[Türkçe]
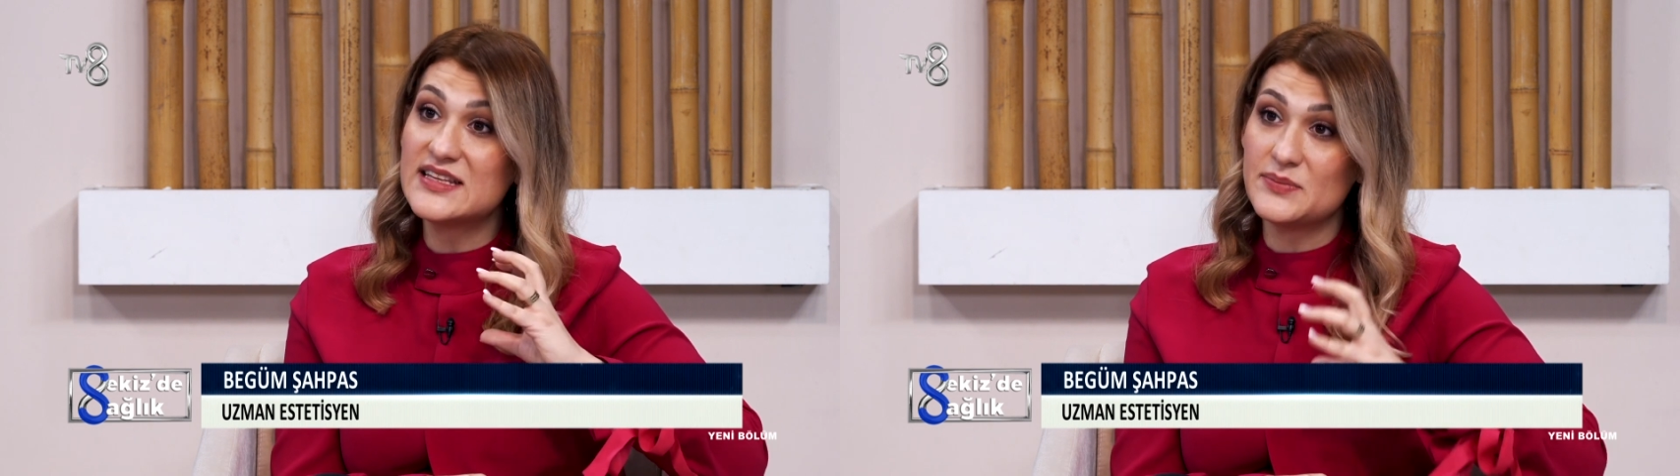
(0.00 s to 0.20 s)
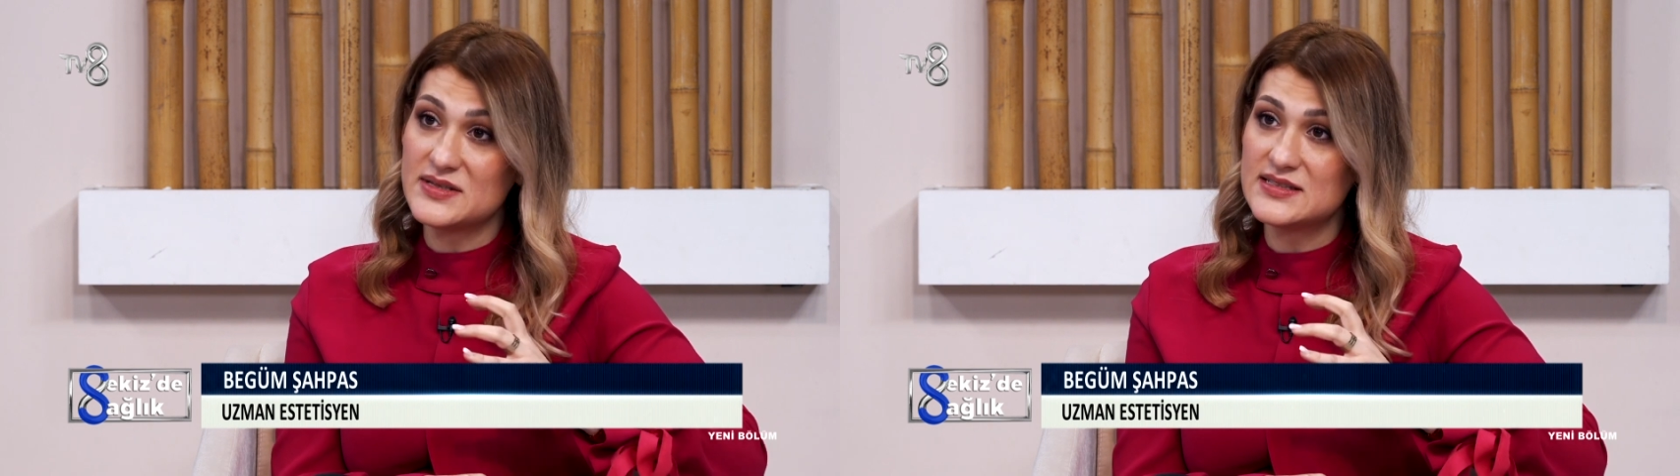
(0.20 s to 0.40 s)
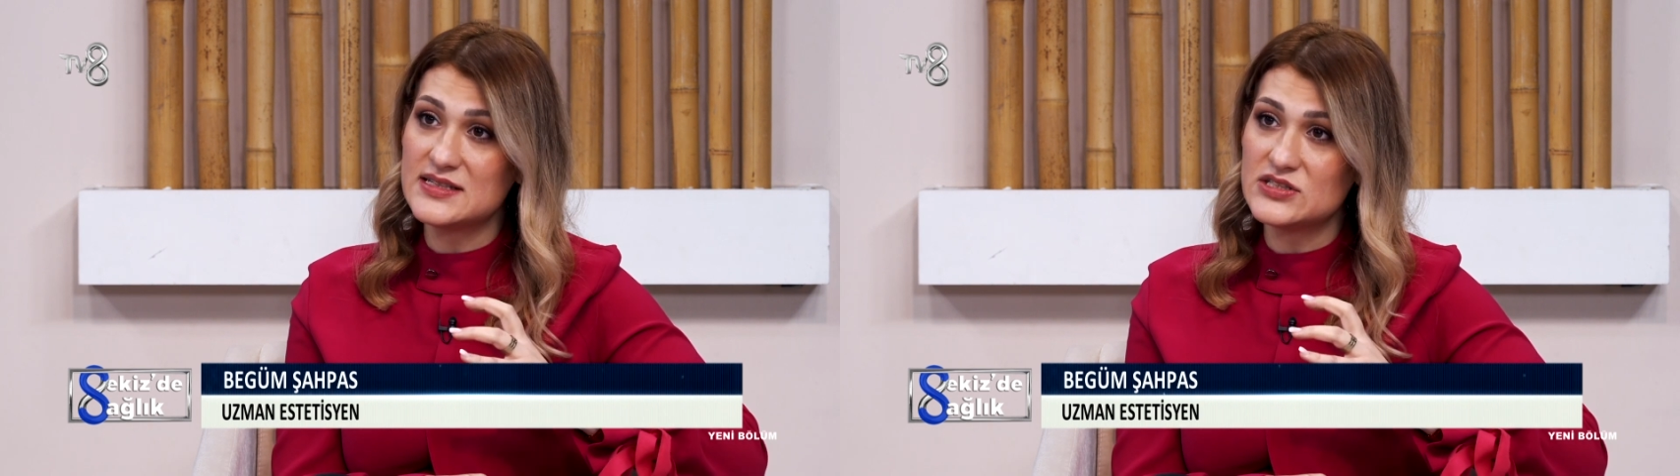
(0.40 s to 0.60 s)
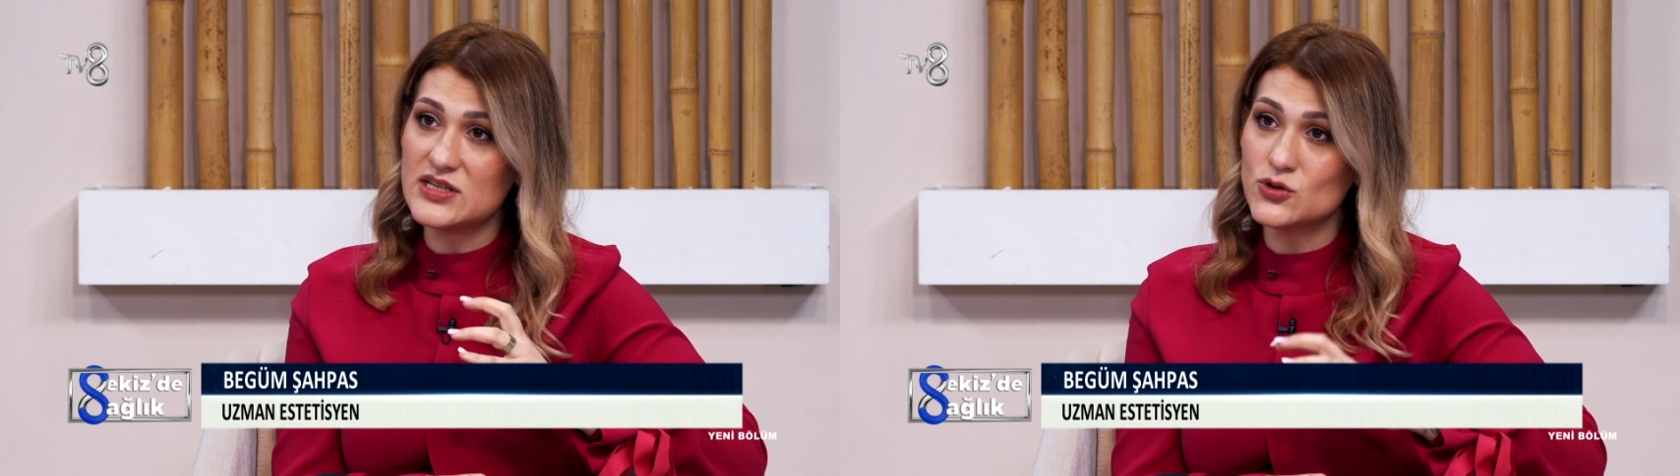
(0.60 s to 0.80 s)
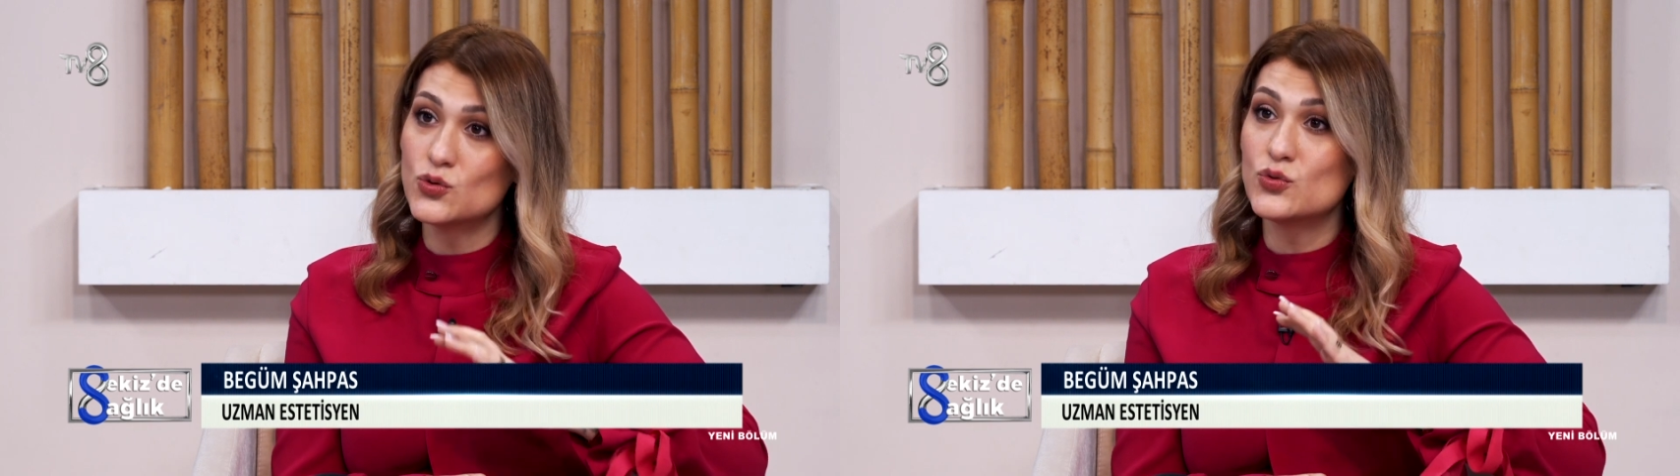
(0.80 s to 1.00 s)
ve
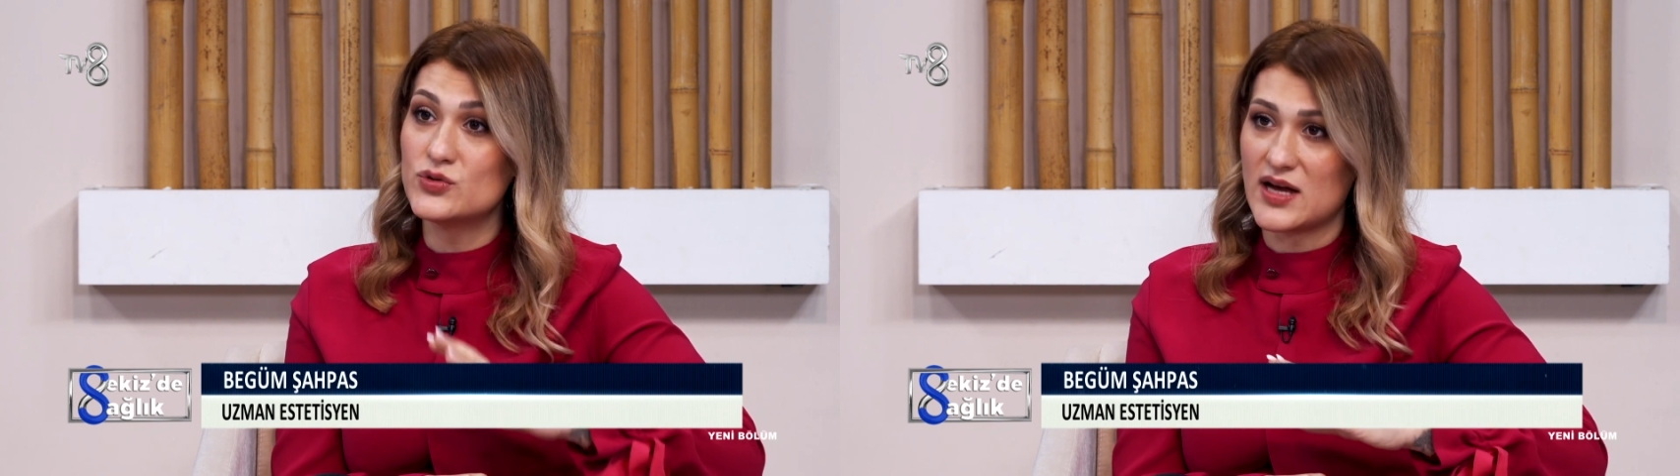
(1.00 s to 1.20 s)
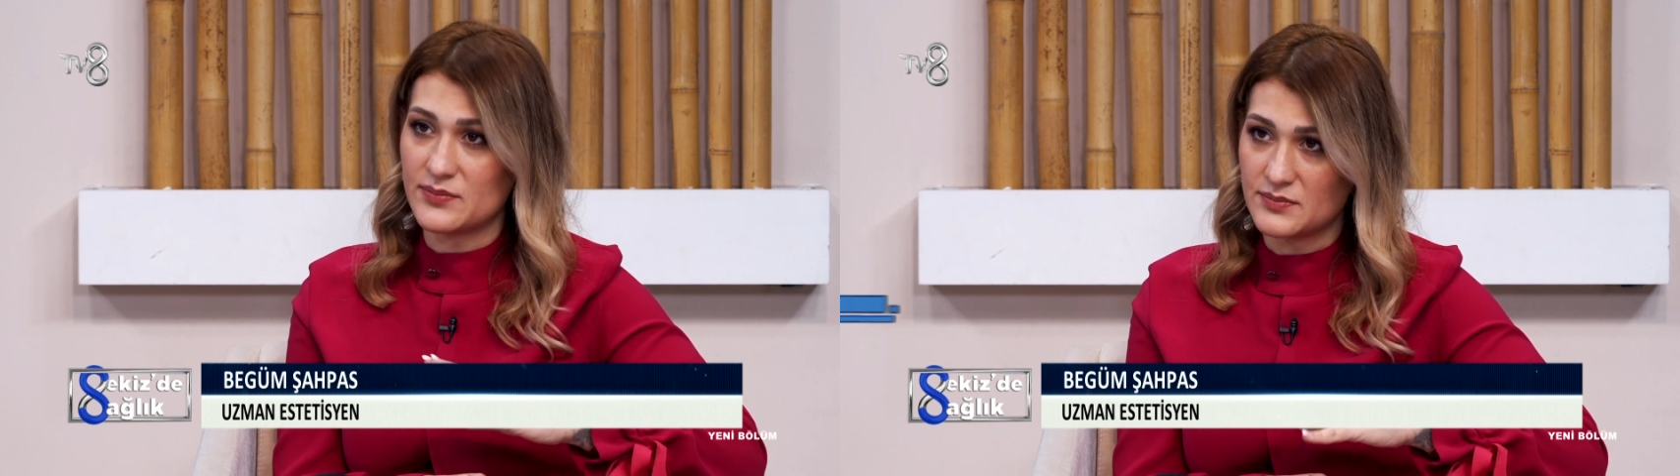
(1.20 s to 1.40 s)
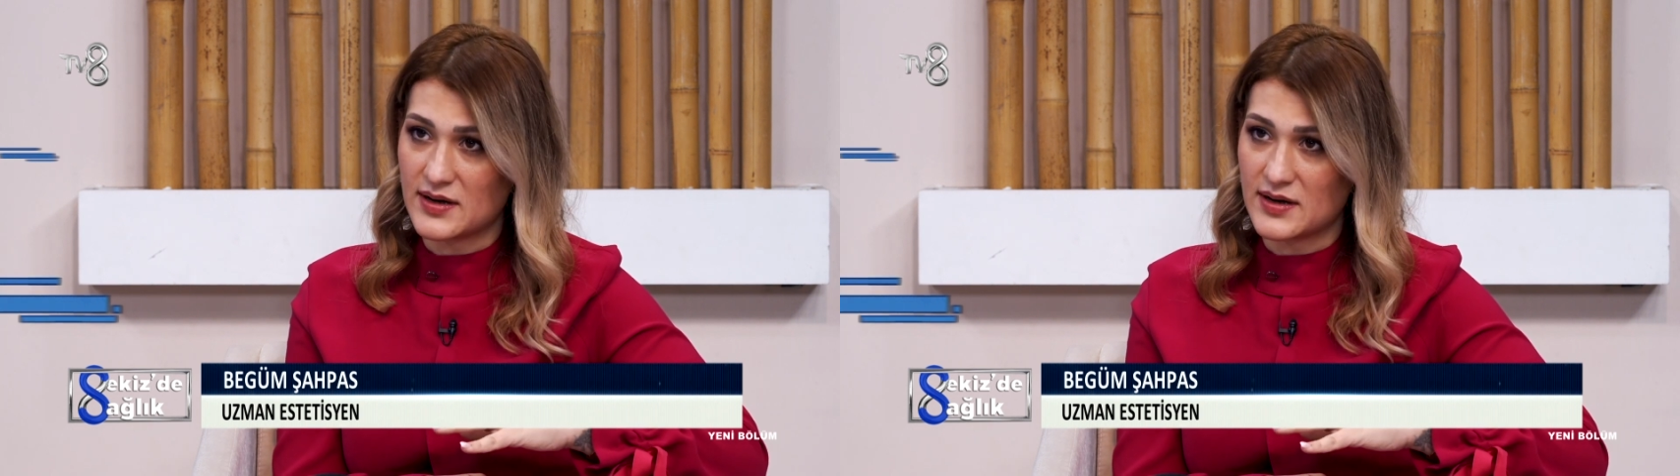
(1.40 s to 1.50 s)
temizleyecek. Çok güzel bir